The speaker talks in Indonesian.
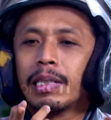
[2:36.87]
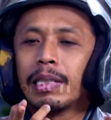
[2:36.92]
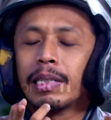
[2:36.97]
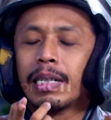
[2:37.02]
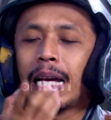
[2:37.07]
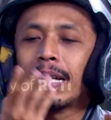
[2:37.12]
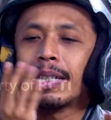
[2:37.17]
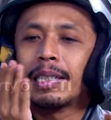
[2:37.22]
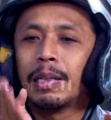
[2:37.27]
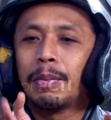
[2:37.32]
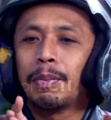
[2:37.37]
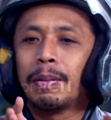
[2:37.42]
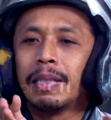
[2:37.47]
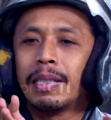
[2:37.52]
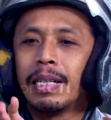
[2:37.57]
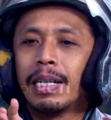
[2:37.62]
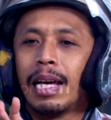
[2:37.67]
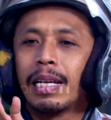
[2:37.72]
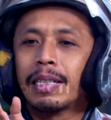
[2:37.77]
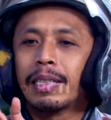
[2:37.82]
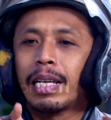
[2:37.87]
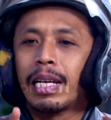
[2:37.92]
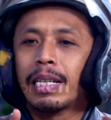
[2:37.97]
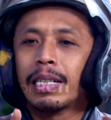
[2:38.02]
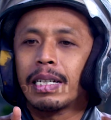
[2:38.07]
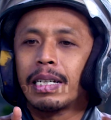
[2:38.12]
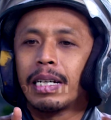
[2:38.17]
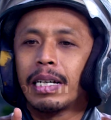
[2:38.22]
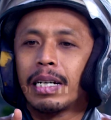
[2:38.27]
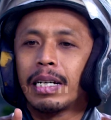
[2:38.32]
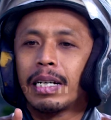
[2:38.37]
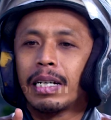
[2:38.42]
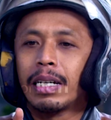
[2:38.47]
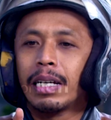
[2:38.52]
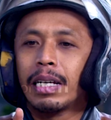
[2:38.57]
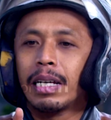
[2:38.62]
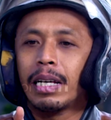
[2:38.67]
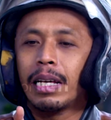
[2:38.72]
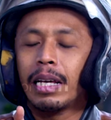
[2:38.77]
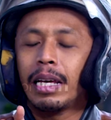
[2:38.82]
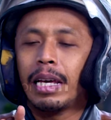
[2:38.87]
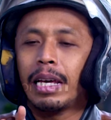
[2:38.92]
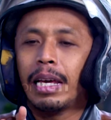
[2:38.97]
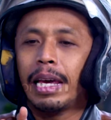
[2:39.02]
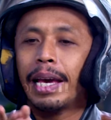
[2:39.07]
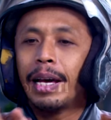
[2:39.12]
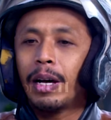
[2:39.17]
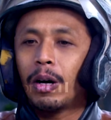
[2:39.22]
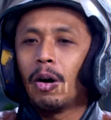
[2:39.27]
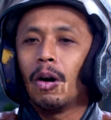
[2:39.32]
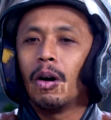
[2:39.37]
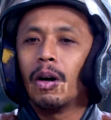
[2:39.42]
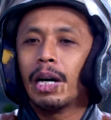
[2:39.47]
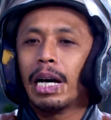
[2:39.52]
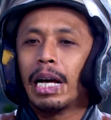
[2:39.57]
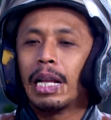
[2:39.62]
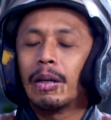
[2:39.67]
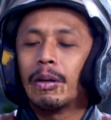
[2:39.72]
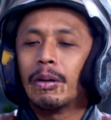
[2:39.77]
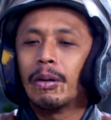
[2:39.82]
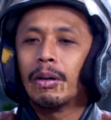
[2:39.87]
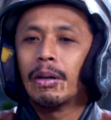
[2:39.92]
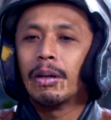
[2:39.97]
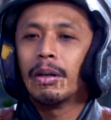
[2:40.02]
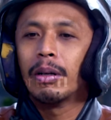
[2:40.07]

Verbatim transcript: ngasih penjelasan ke Eko kalau